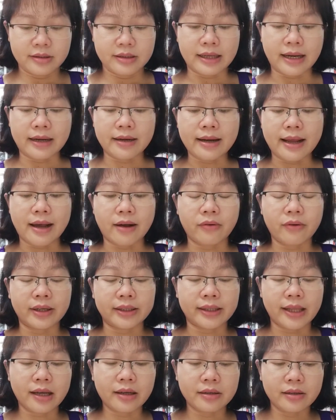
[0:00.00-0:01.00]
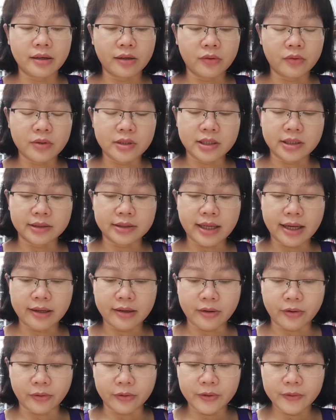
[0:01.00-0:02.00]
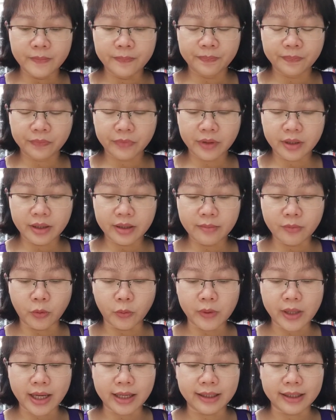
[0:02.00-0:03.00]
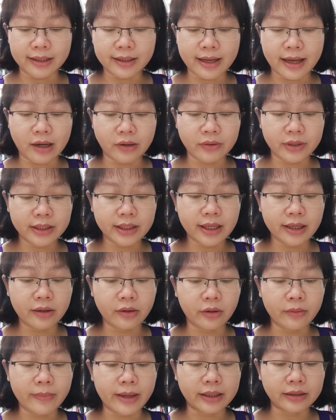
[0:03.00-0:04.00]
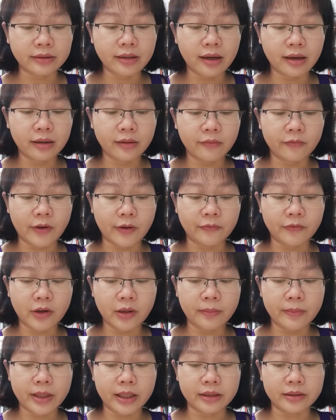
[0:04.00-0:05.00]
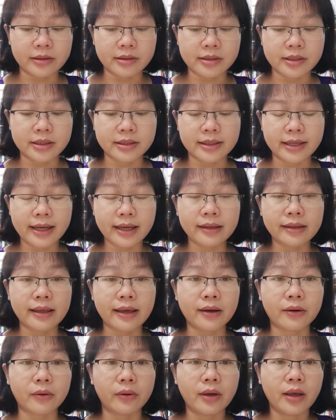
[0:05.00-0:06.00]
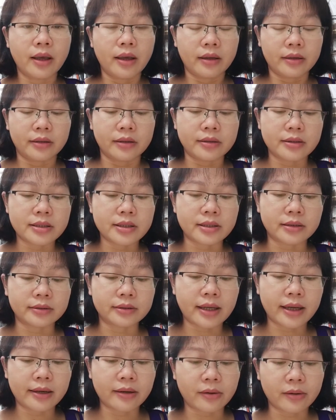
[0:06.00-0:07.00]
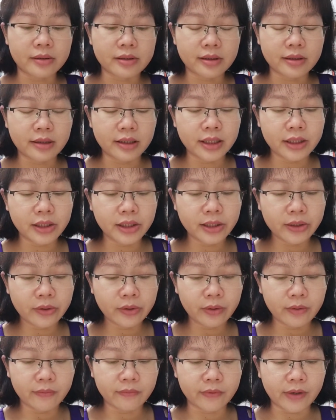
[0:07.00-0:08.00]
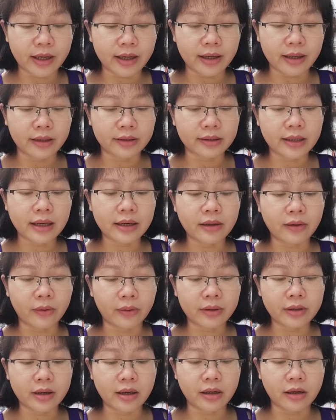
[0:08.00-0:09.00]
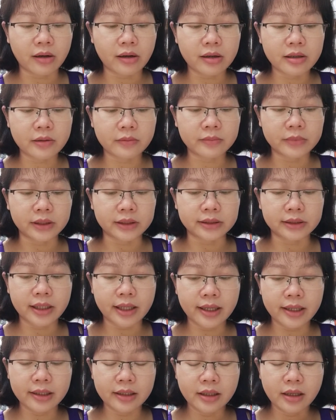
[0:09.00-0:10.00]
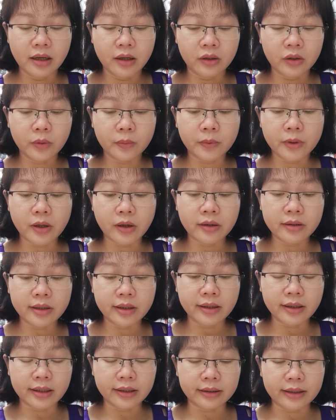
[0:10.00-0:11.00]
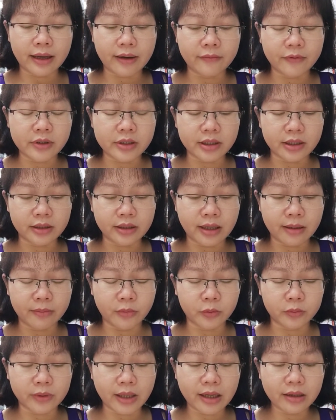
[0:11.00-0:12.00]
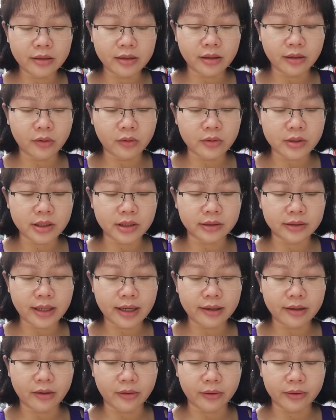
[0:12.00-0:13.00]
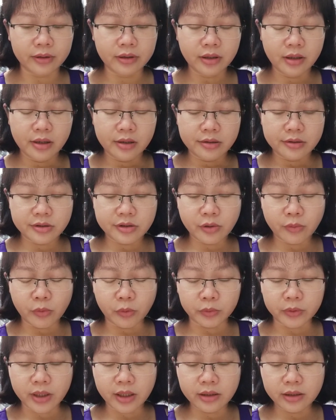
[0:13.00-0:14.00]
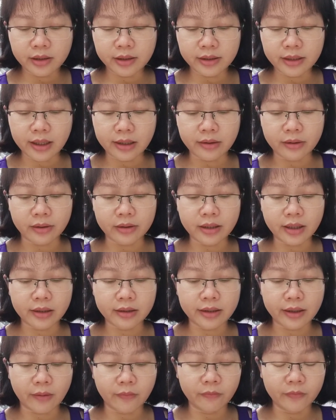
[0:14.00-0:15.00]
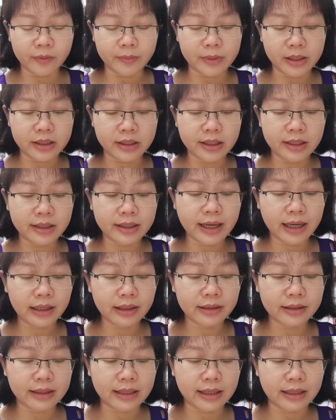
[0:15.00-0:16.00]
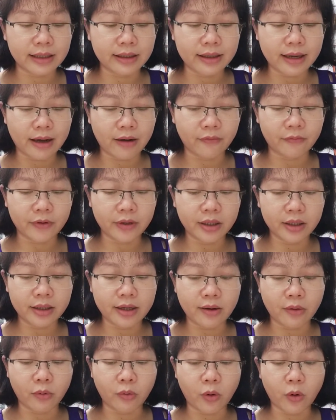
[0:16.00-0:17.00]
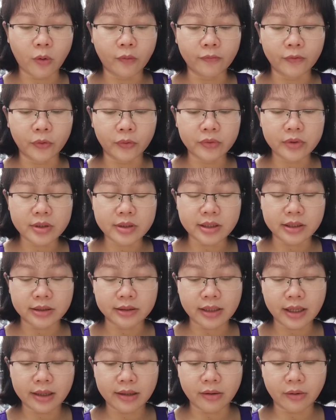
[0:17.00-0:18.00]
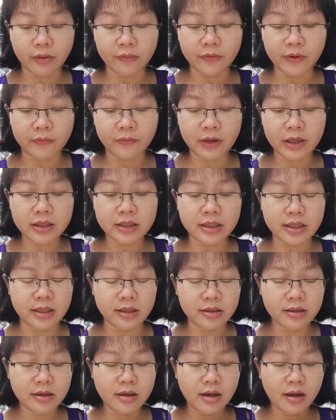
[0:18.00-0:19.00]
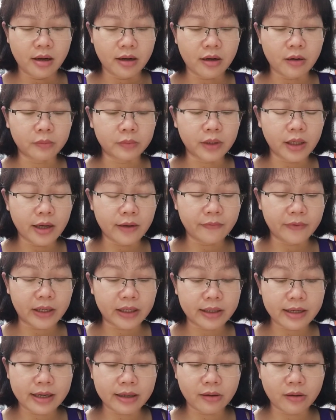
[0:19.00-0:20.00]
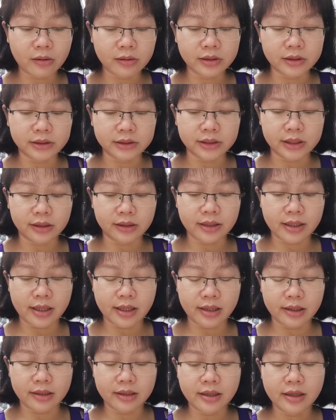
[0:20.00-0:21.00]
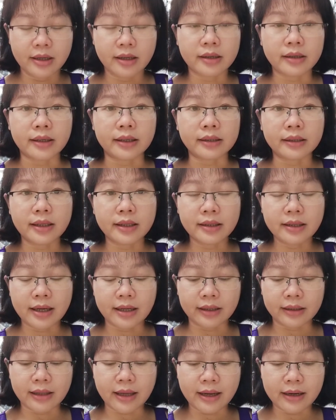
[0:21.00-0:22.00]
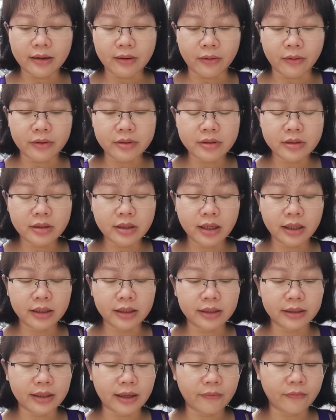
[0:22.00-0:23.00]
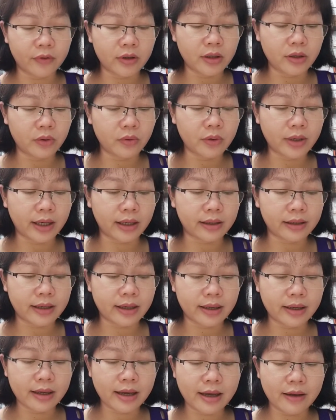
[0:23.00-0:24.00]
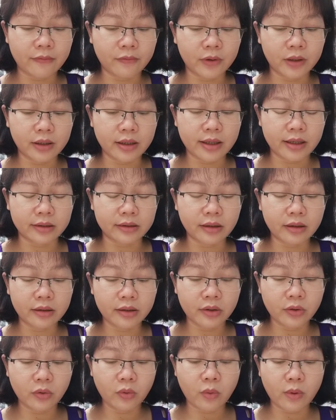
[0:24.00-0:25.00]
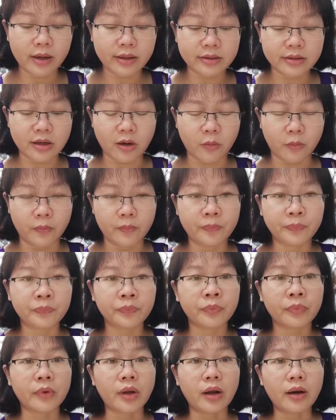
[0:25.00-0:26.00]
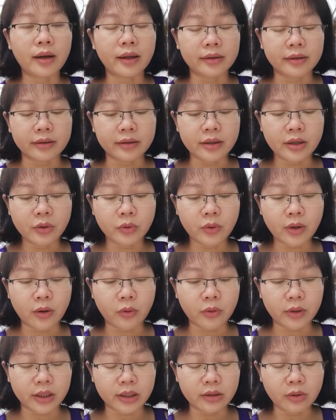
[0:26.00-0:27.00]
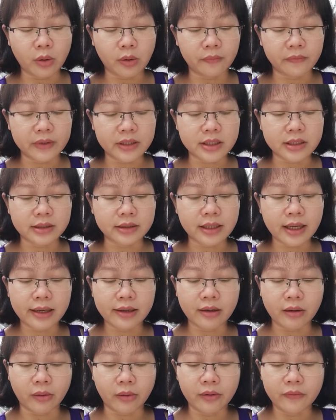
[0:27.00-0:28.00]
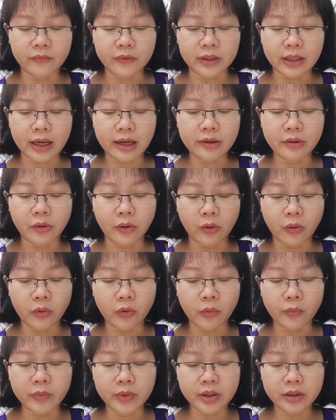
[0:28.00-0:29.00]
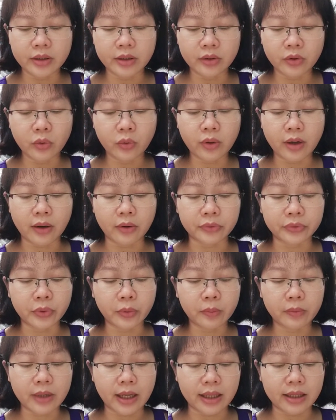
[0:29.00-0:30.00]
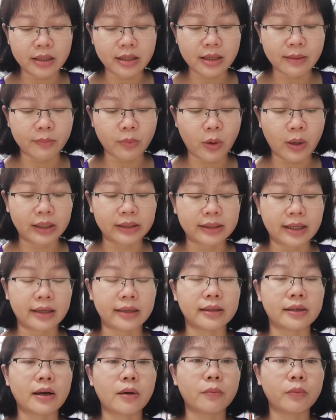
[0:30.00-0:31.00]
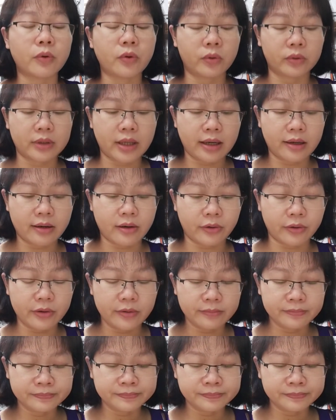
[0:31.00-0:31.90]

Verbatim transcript: Lãnh đạo là tác nhân của sự thay đổi. Khi một nhà lãnh đạo đã thay đổi bản thân và phân biệt được sự khác nhau giữa sự thay đổi trên lý thuyết và thay đổi cần có trong thực tế, lúc đó chính anh ta phải trở thành một tác nhân của sự thay đổi trong một thế giới thay đổi nhanh chóng và bị chia cắt, nhà lãnh đạo phải đi đầu cổ vũ cho sự thay đổi và phát triển, đồng thời vạch ra con đường thực hiện. Để tiến hành thay đổi, trước hết anh ta phải hiểu cặn kẽ hai vấn đề tất yếu quan trọng. Đó là những yêu cầu kỹ thuật về sự thay đổi và thái độ cũng như nhu cầu thúc đẩy nhằm hoàn thành công cuộc thay đổi.